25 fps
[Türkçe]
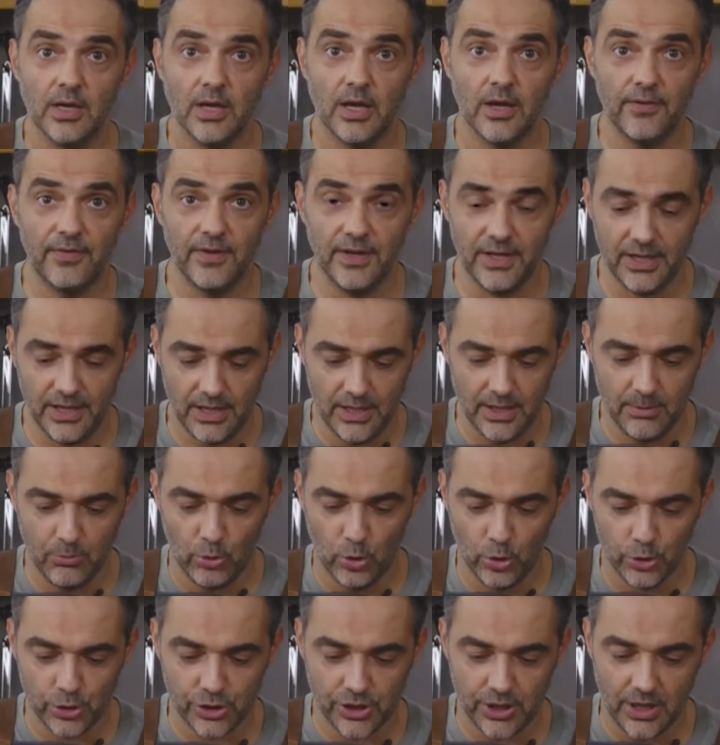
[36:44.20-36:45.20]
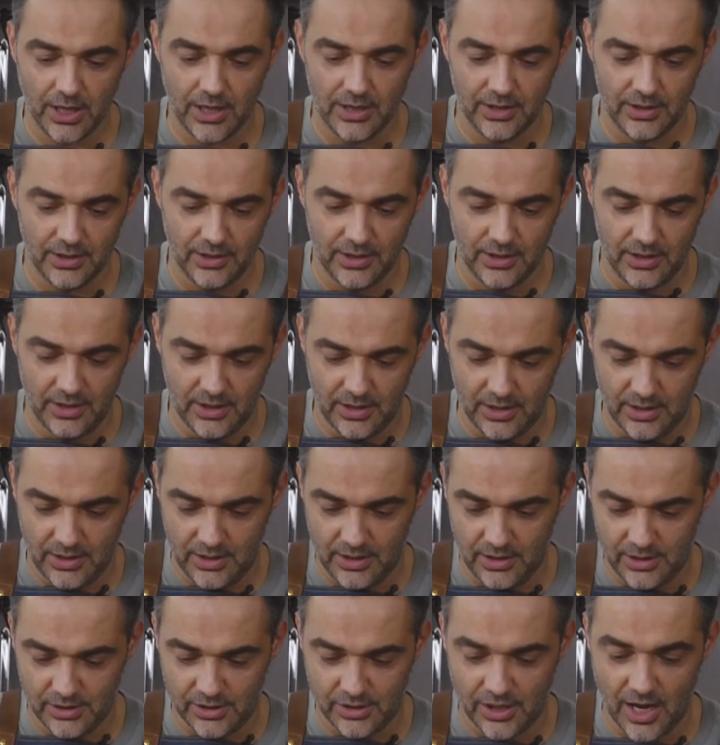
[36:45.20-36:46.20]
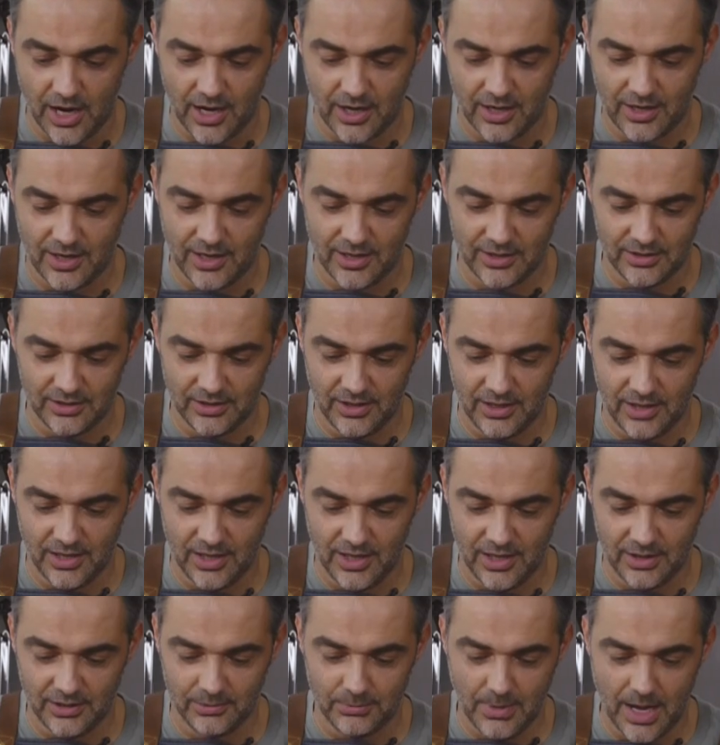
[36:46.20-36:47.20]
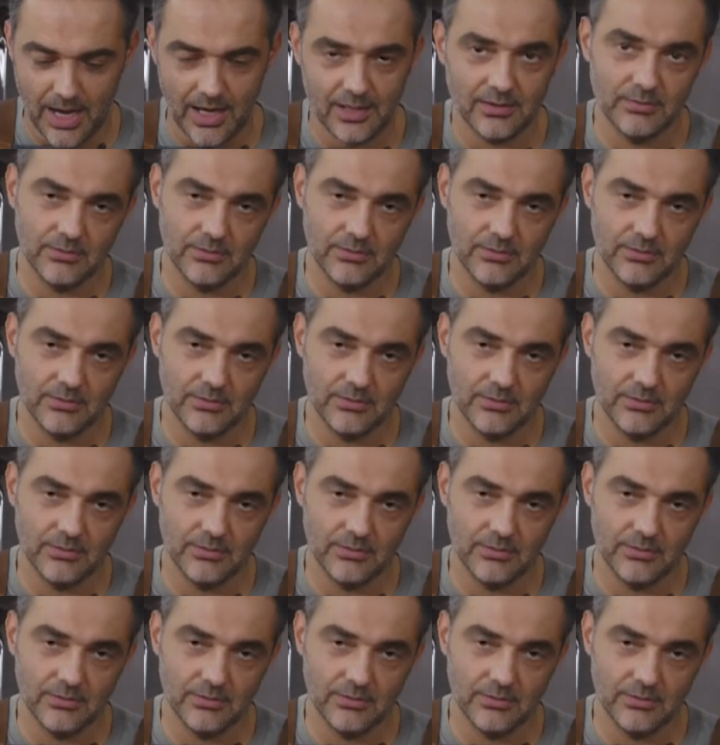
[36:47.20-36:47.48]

Efendim hoş geldiniz tekrardan. Ben